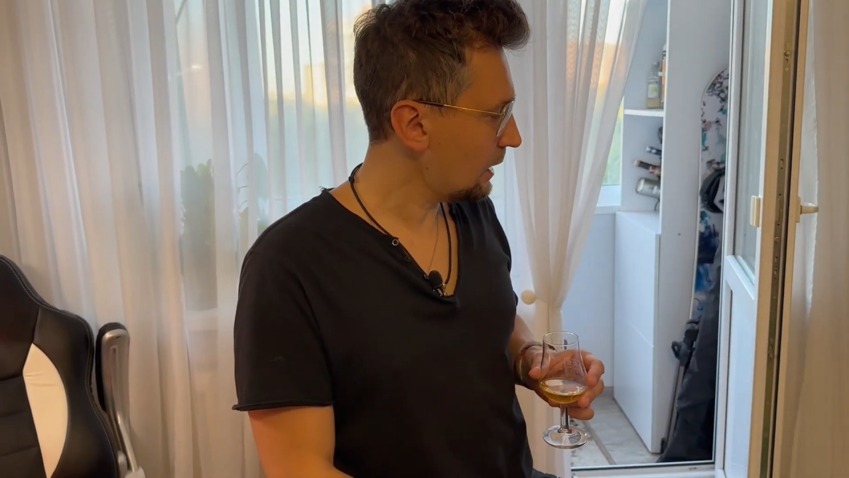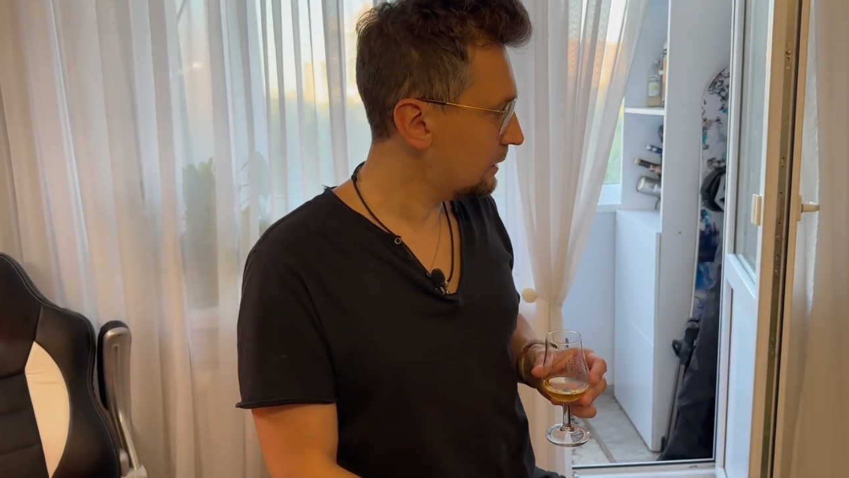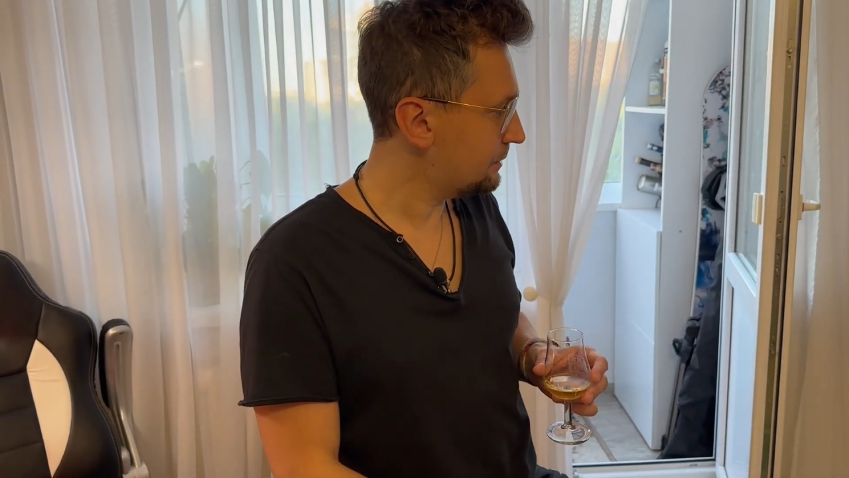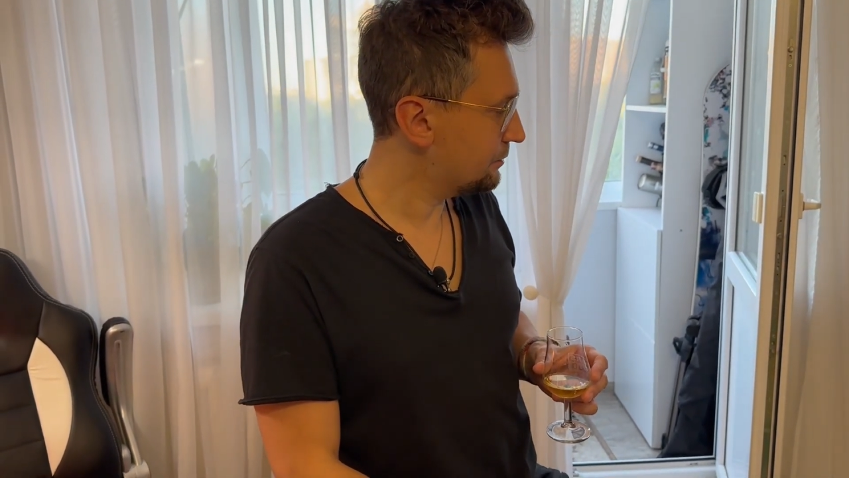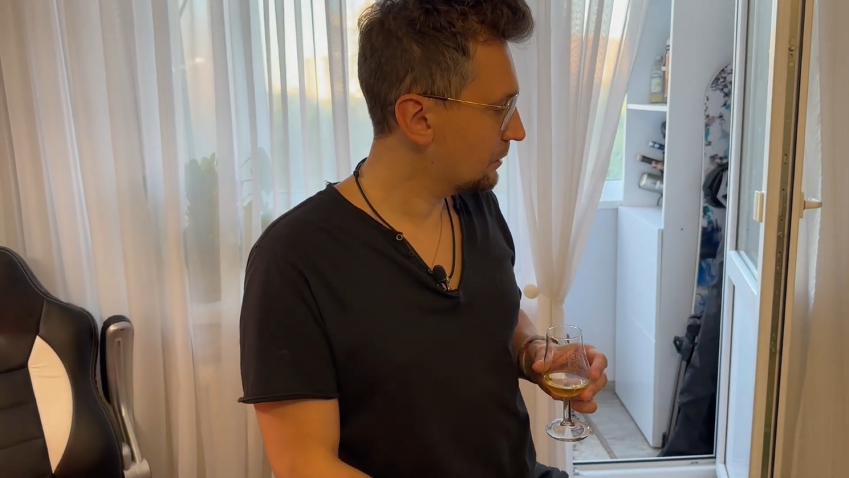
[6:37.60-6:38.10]

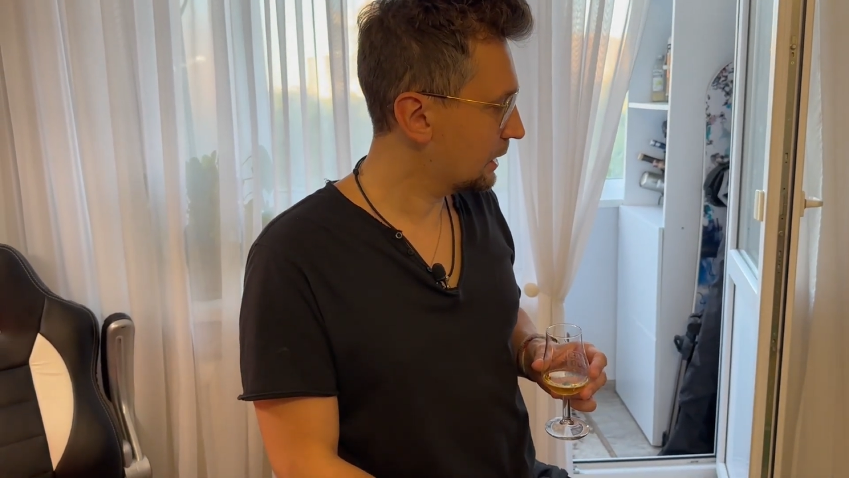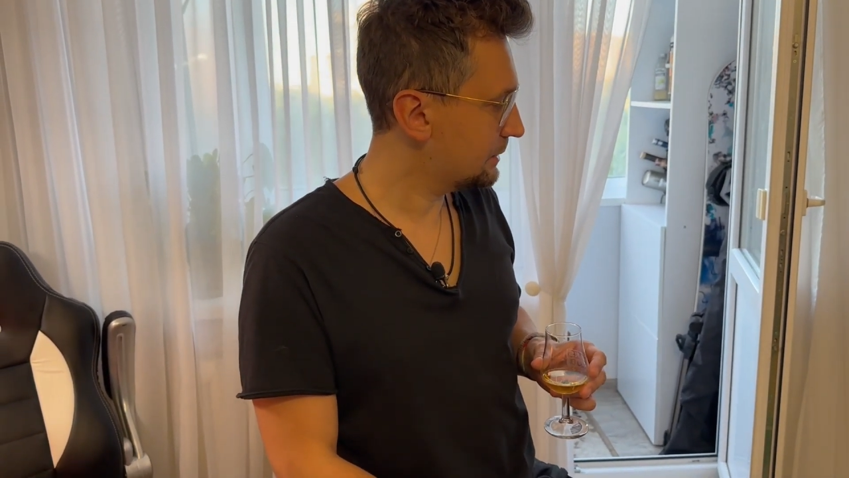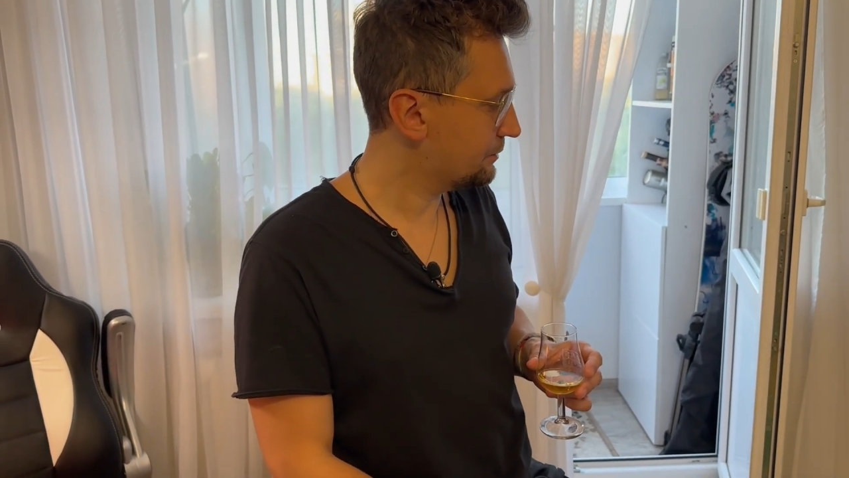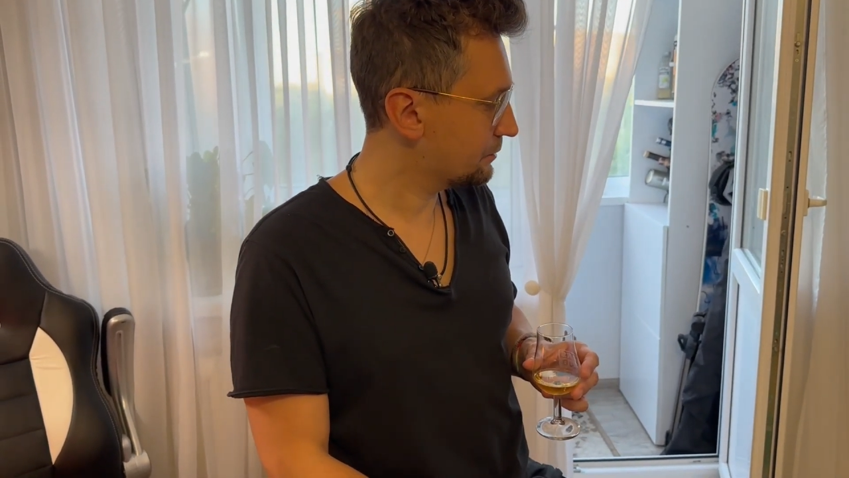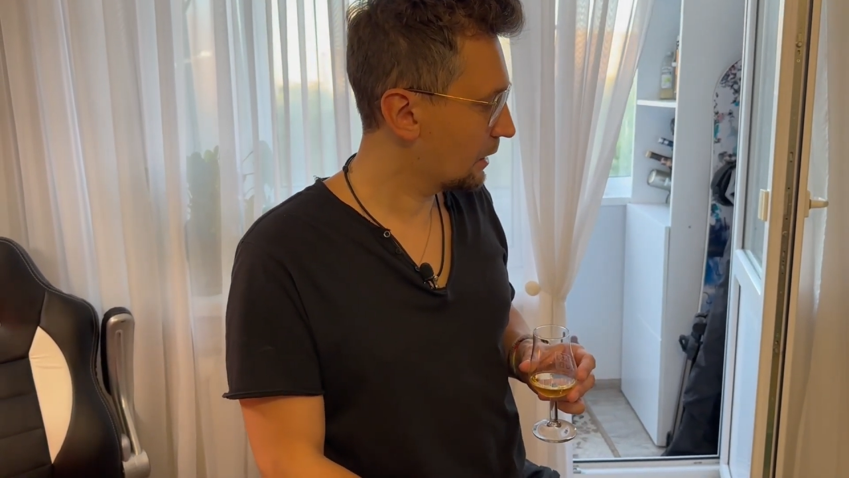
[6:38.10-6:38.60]
Ух ты.
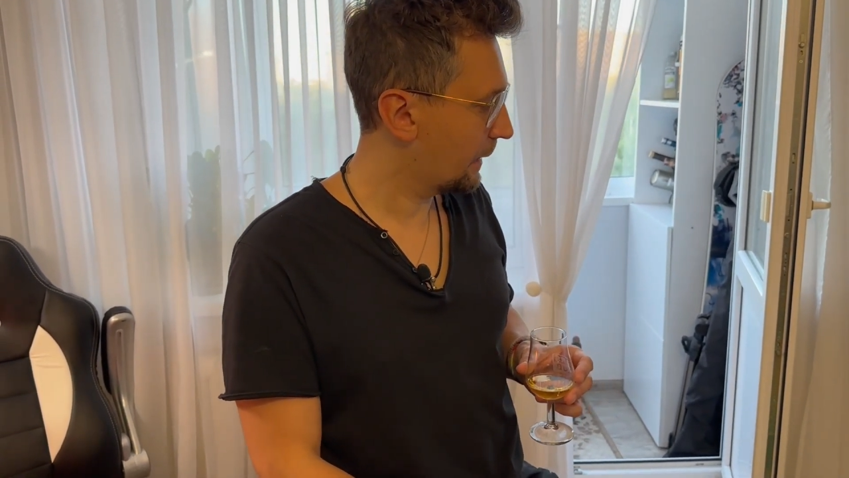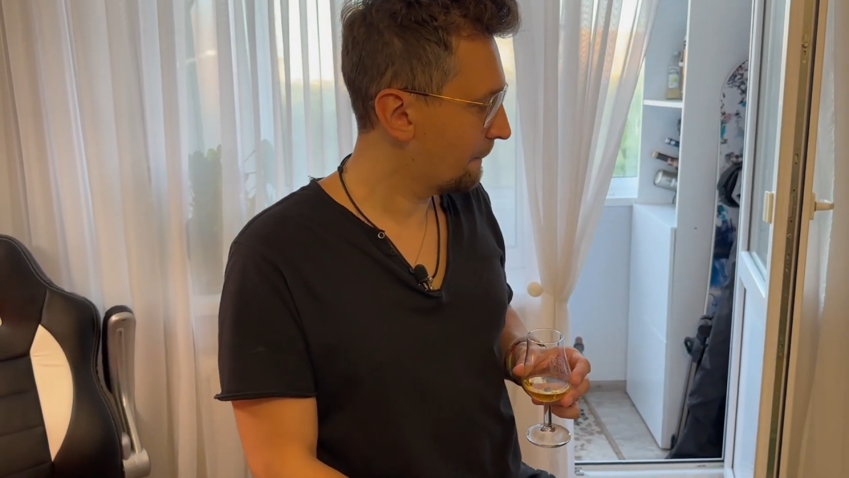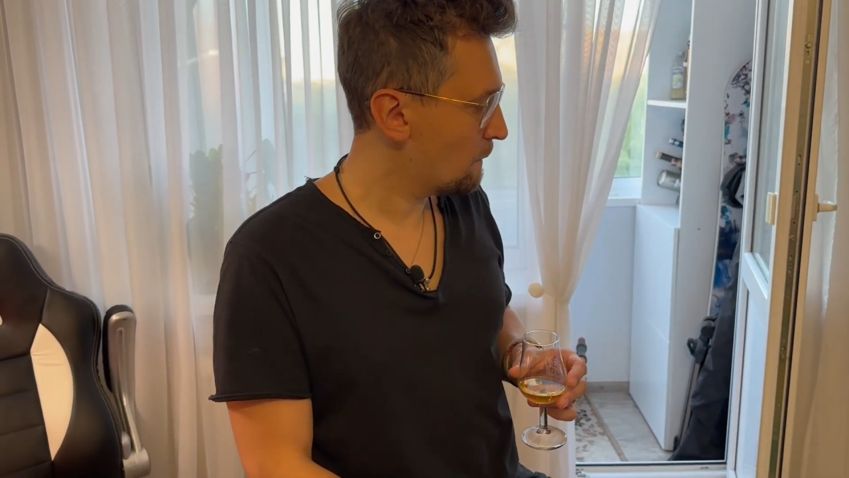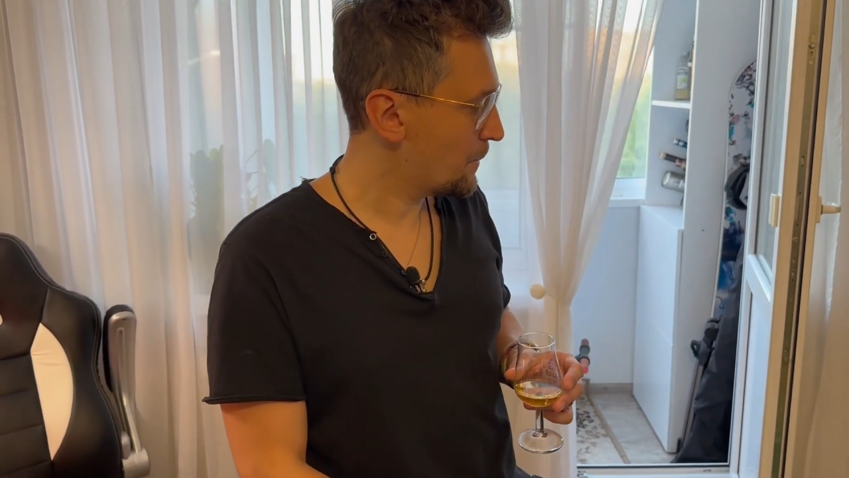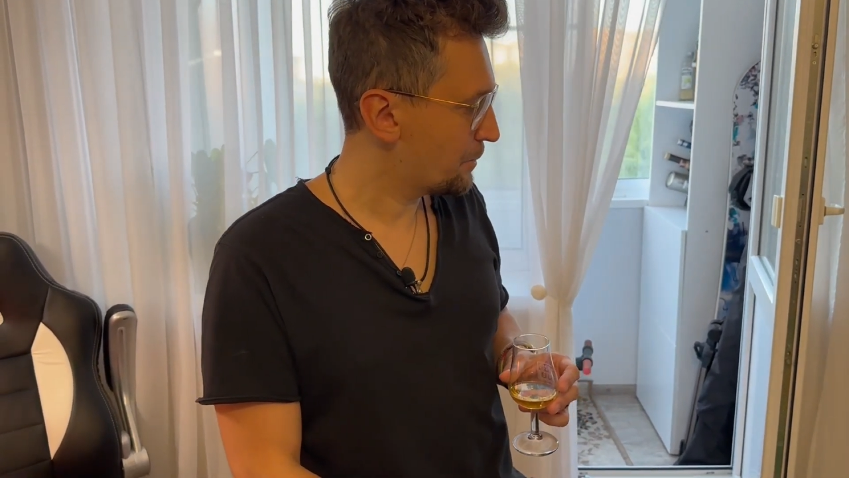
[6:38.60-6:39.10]

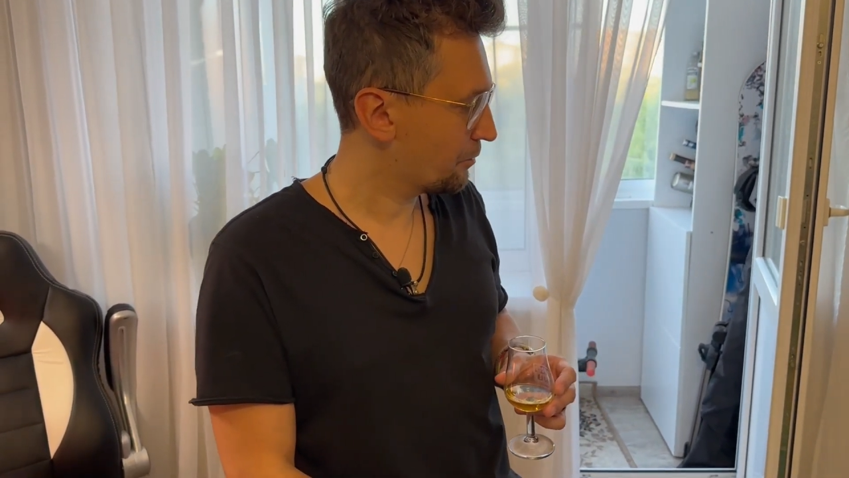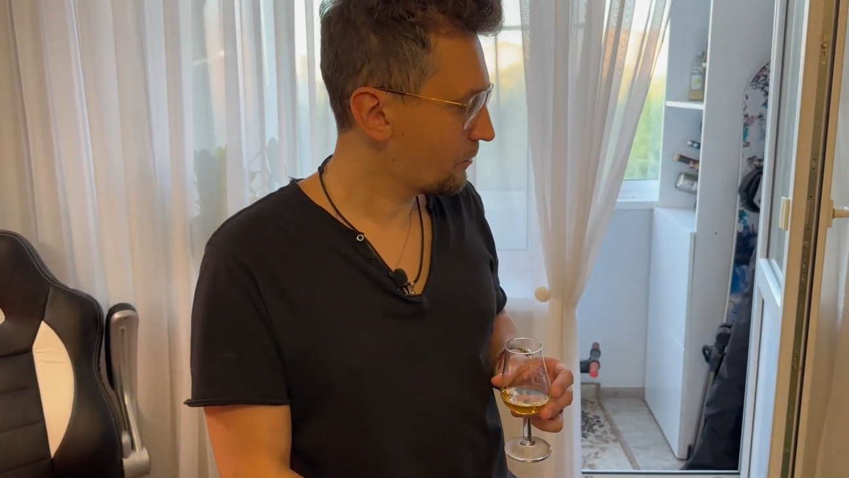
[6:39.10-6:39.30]
Ох, ох.